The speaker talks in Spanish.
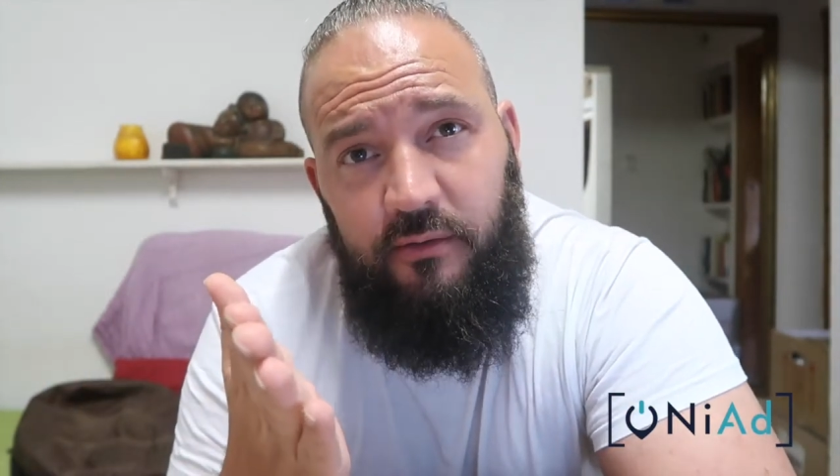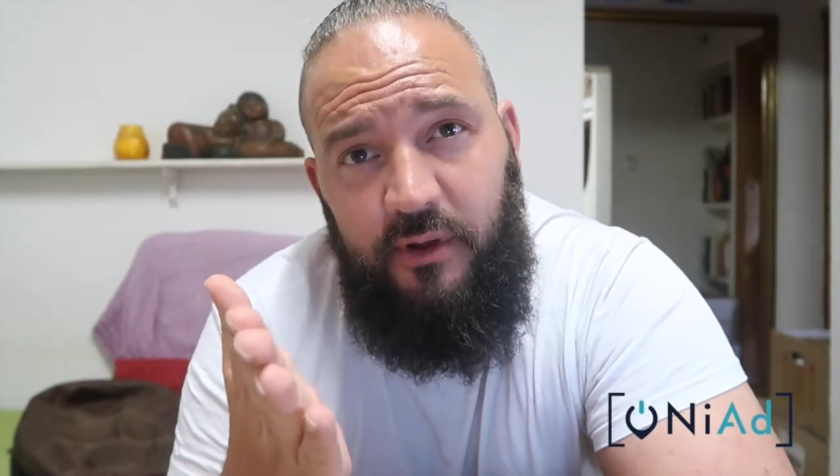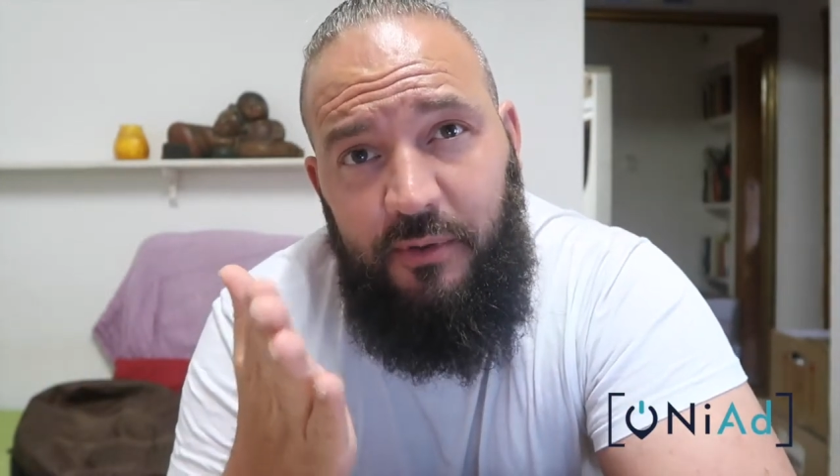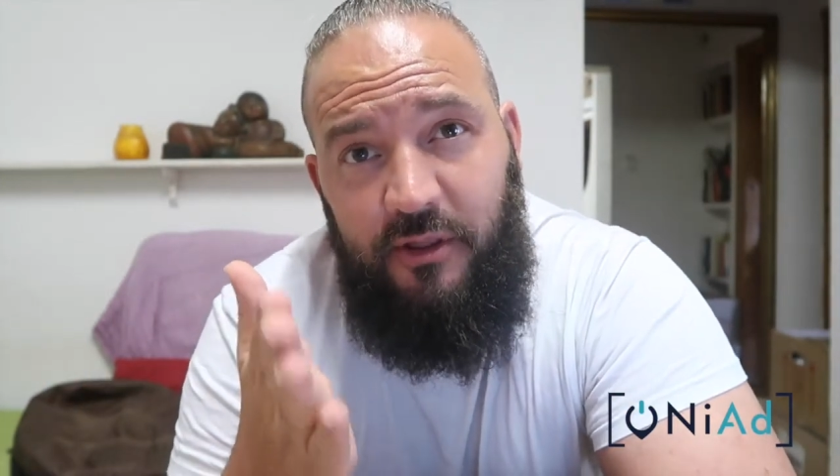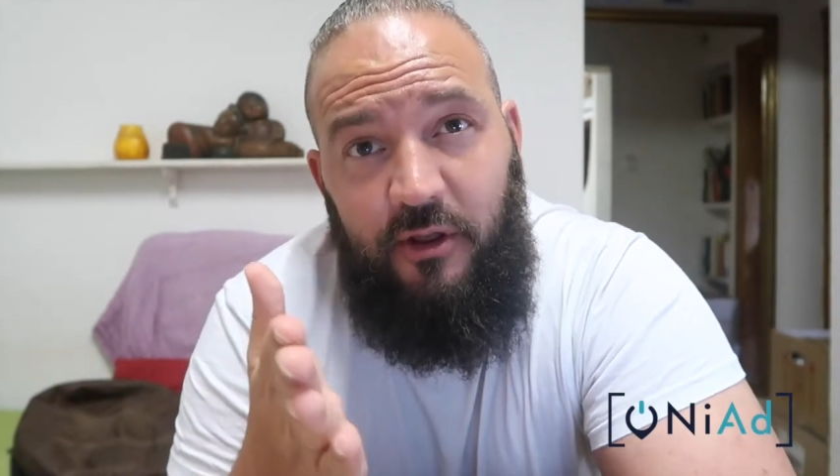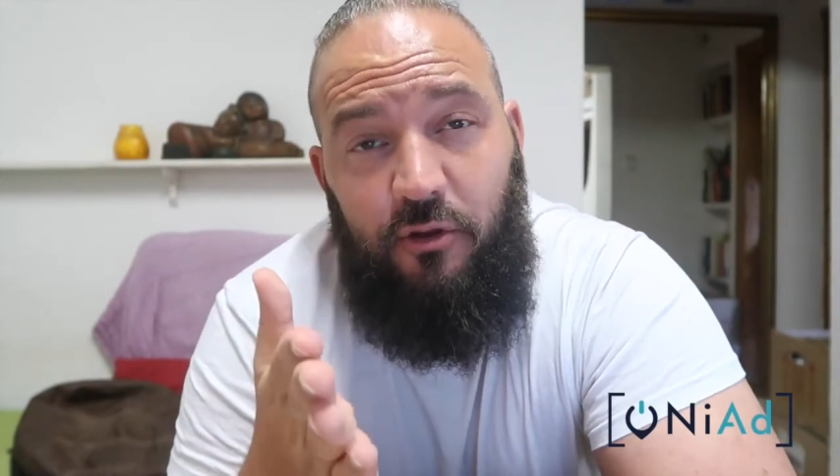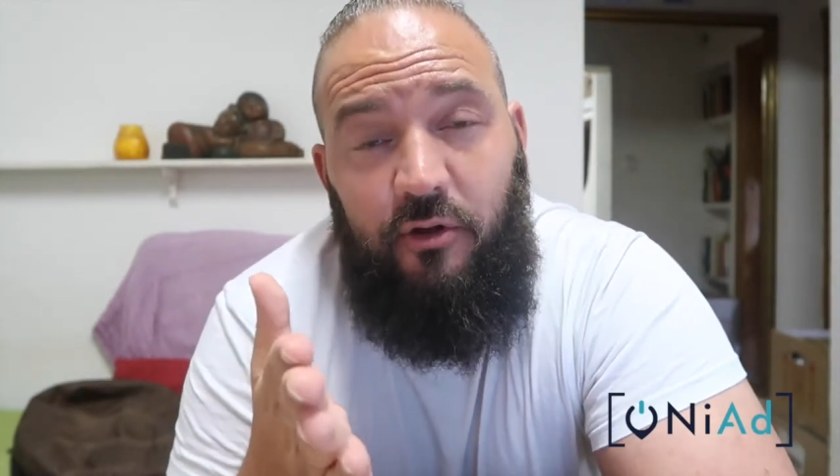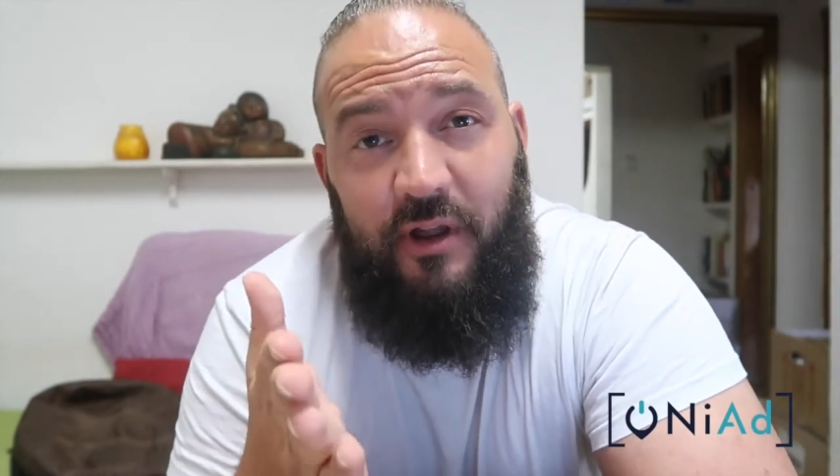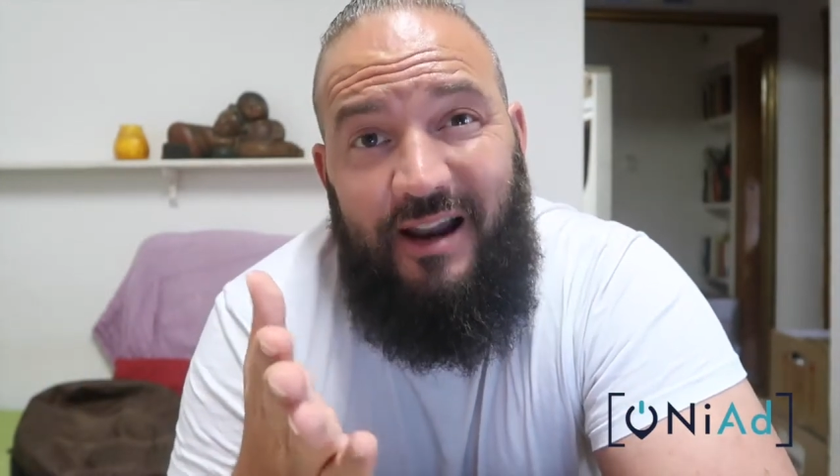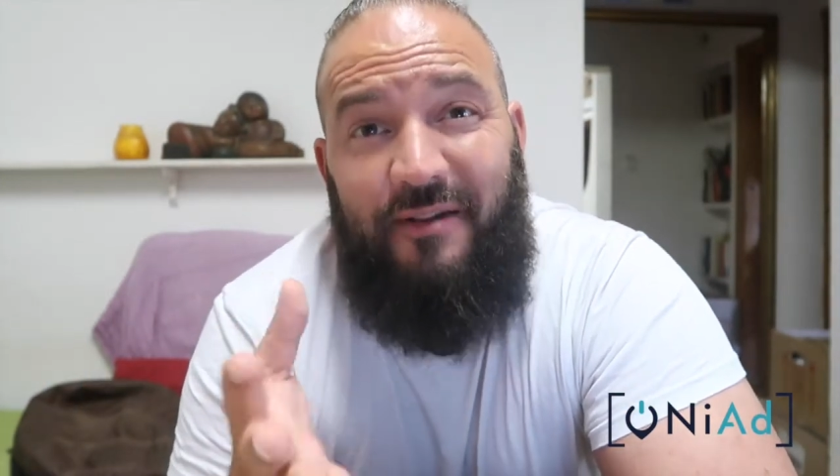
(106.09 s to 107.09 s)

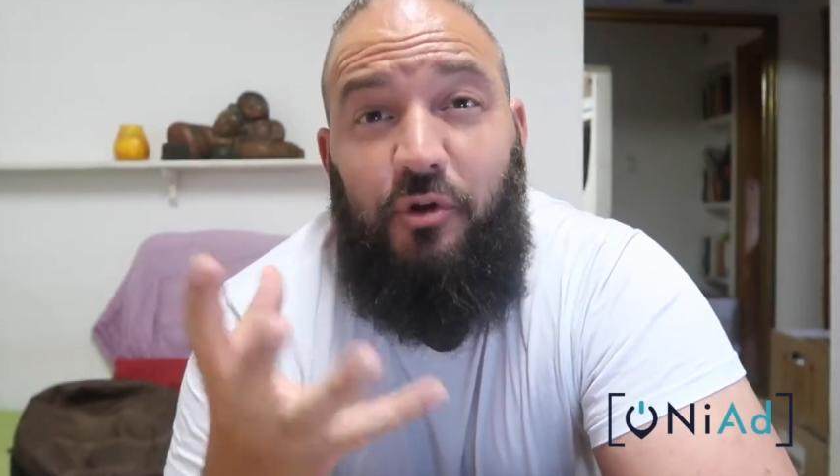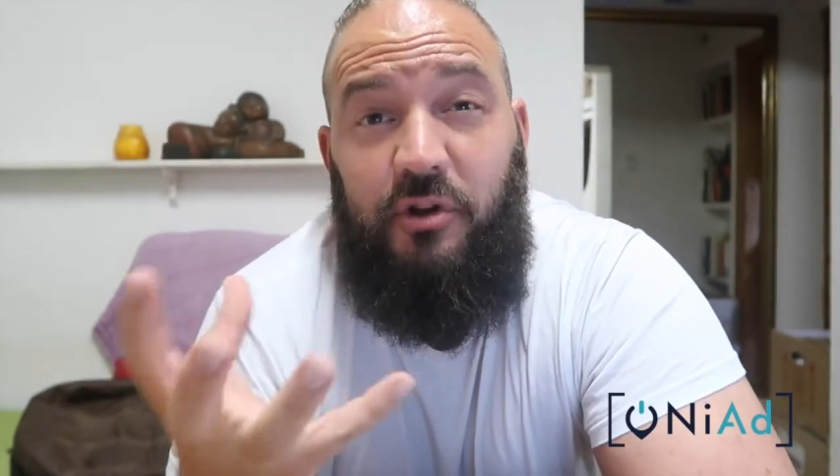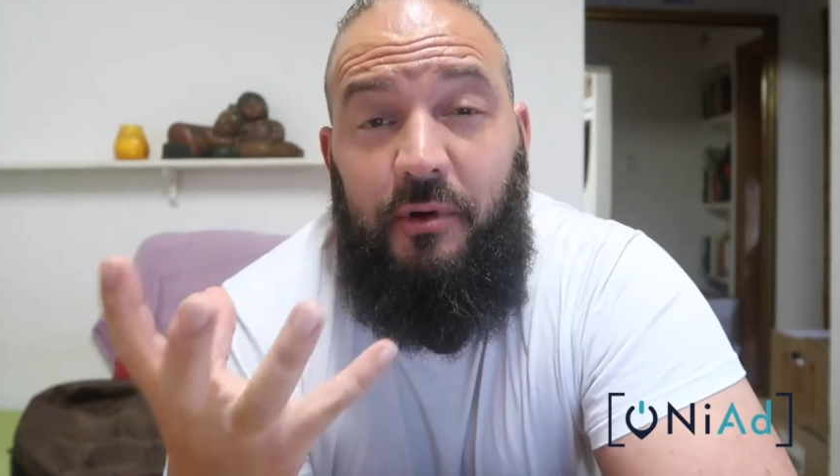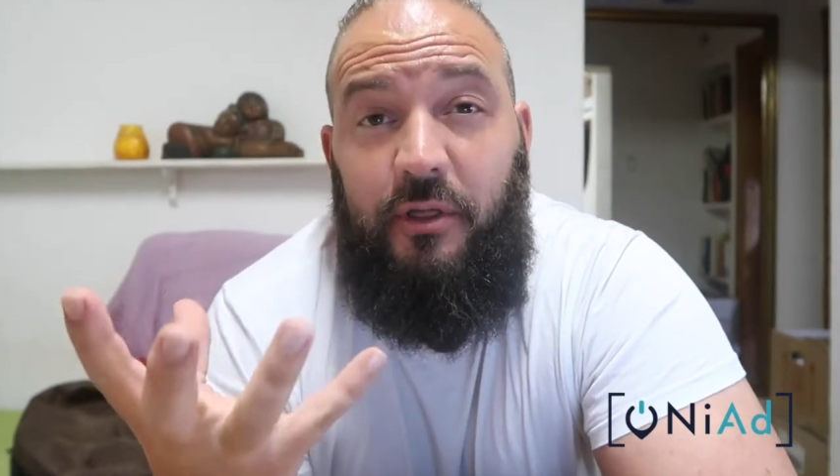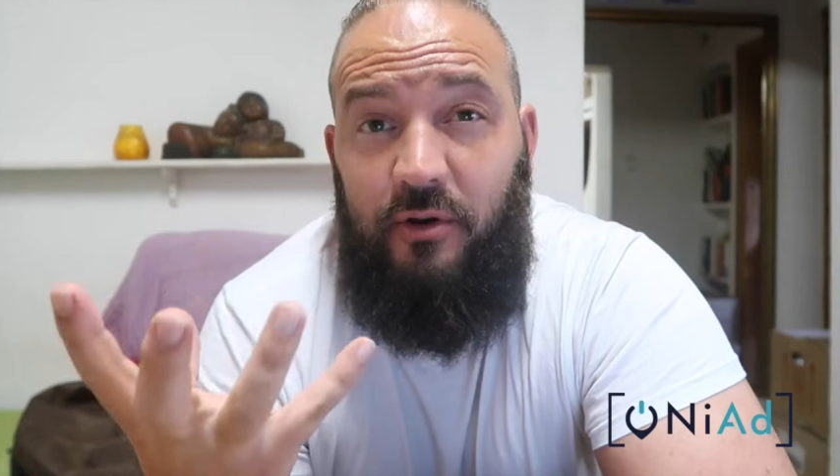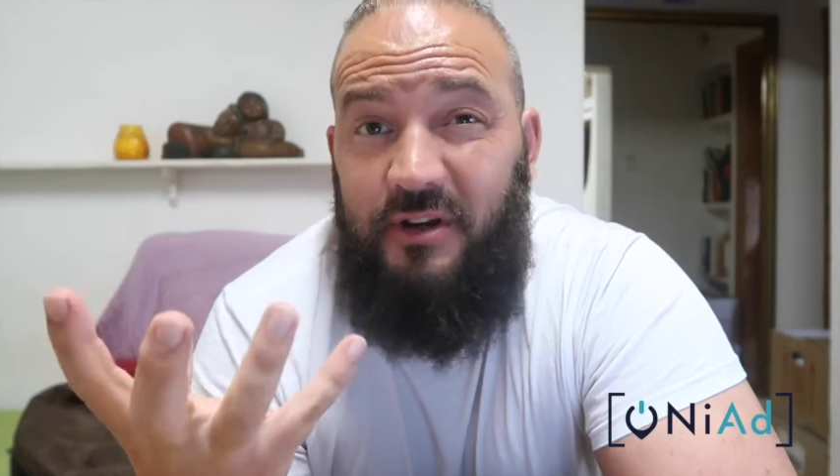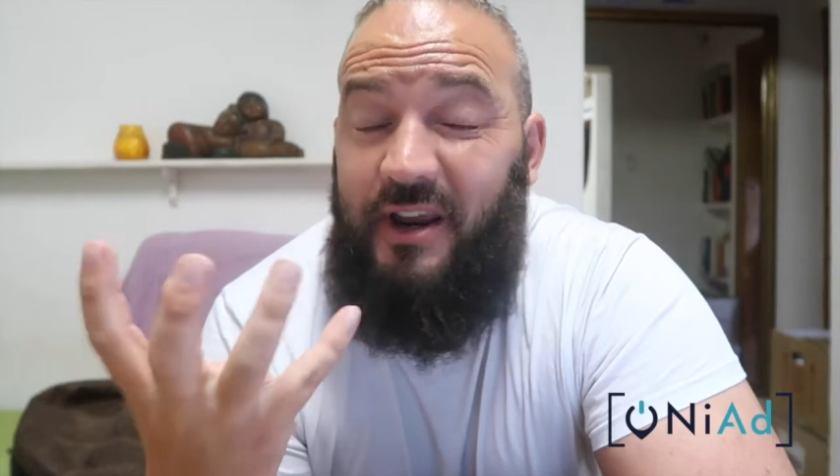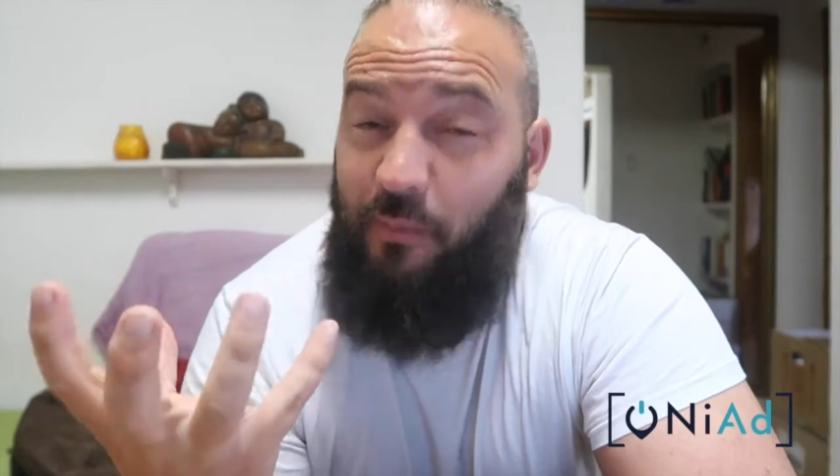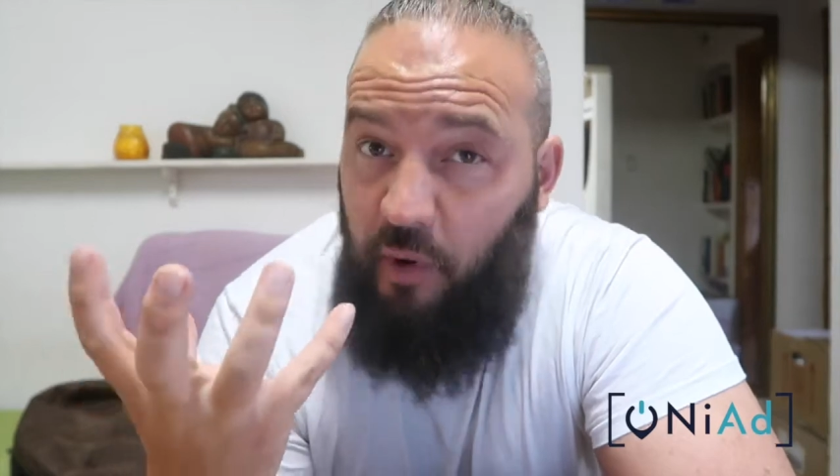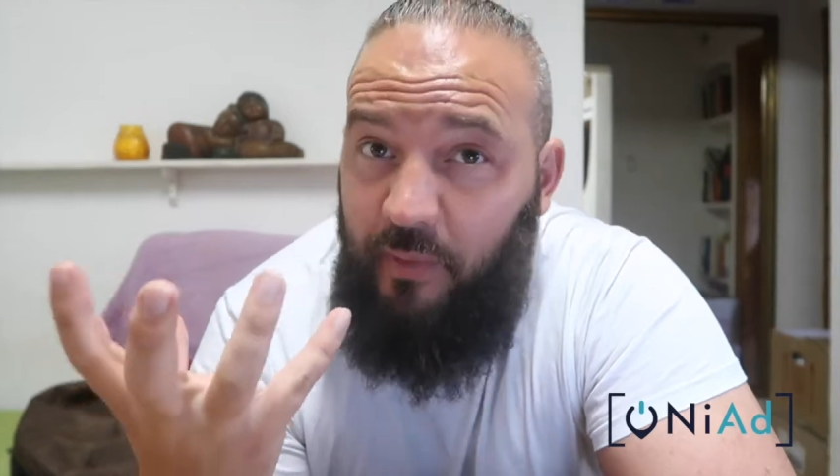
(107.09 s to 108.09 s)
dependiendo de las motivaciones
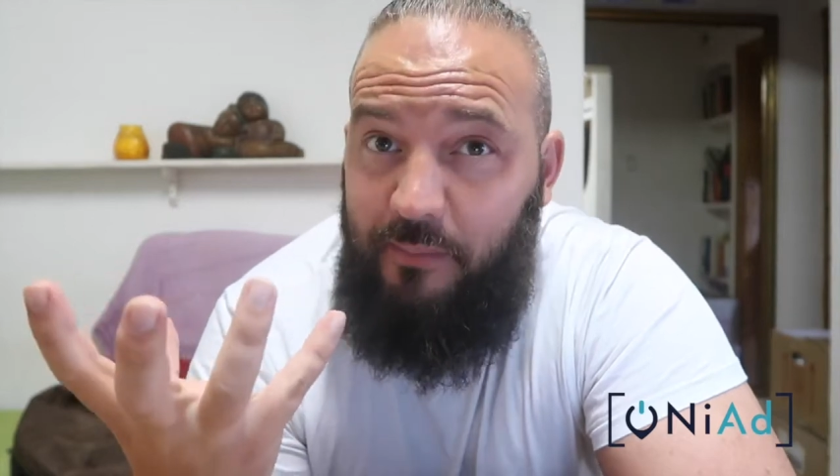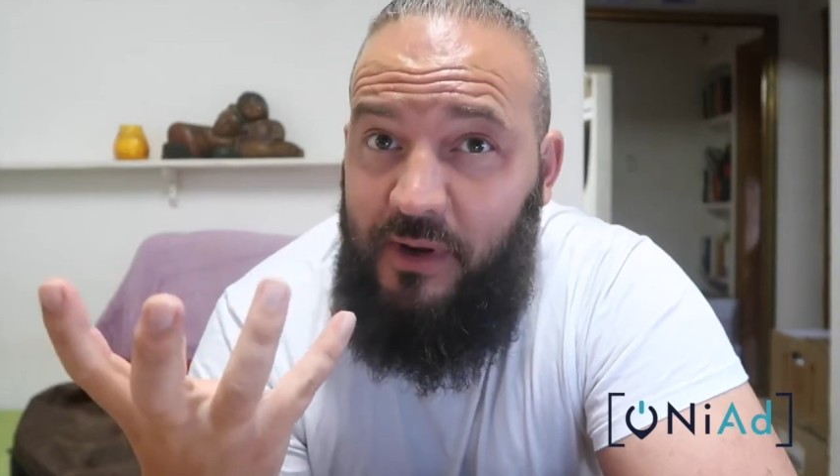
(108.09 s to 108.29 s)
que mudan